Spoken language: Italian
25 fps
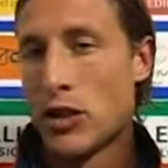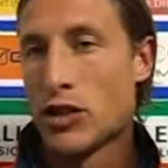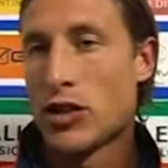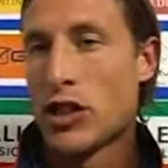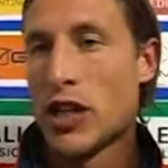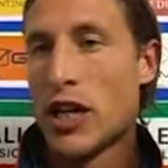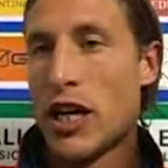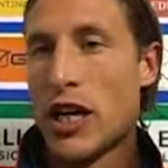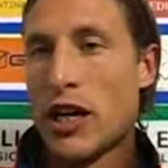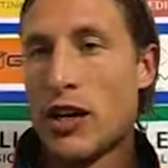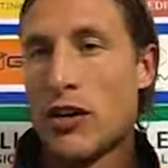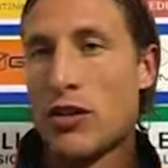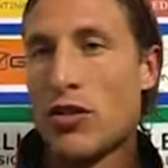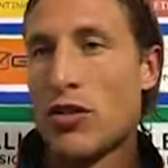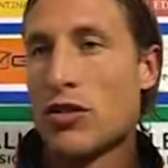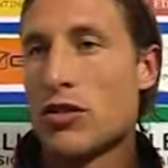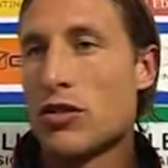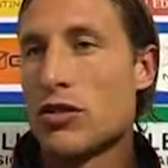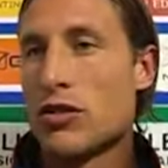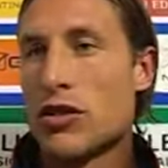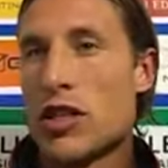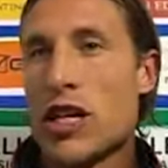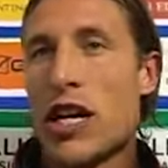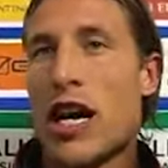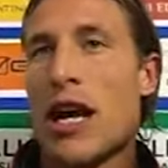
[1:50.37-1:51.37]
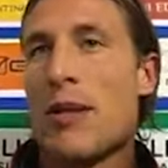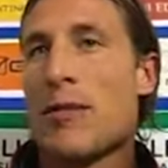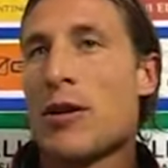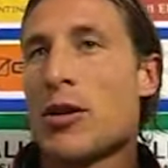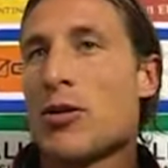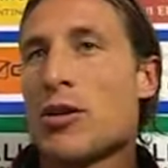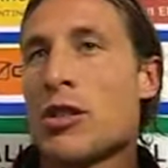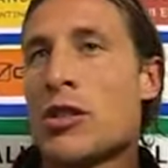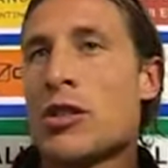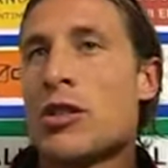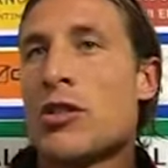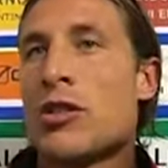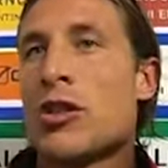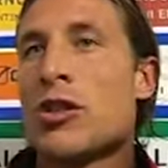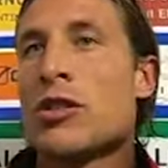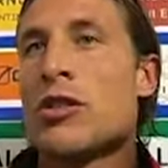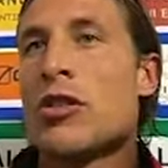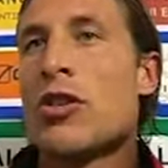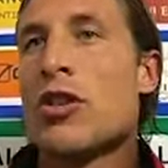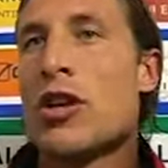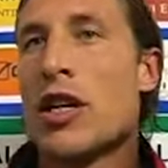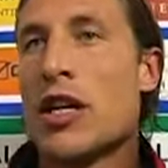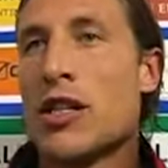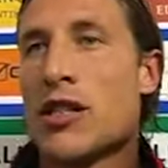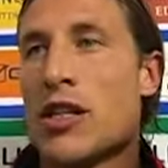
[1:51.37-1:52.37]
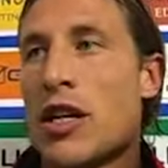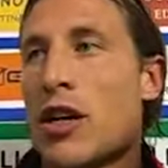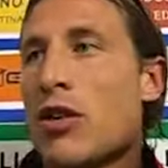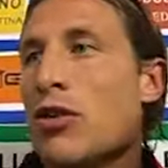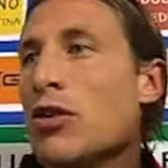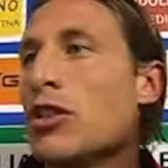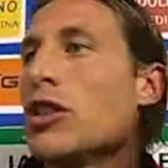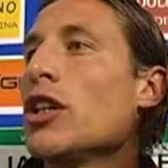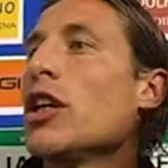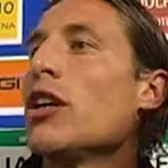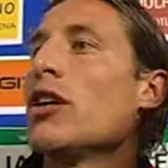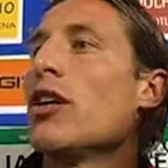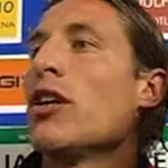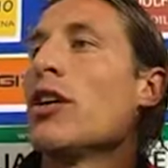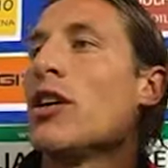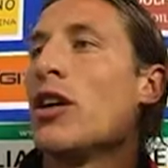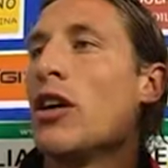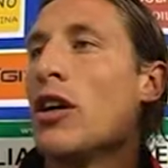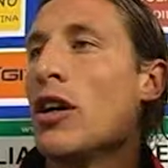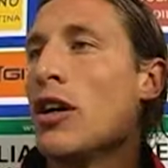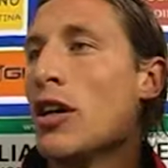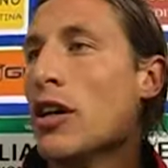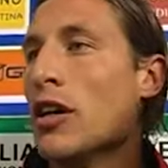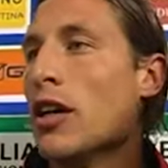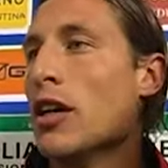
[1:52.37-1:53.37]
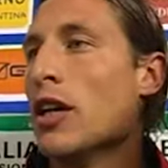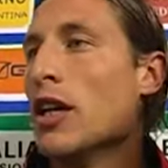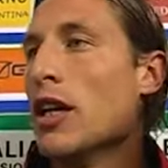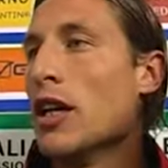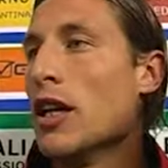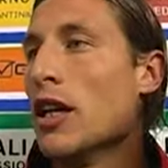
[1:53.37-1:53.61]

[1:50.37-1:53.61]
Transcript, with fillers: se non si calma questa situazione, se continuano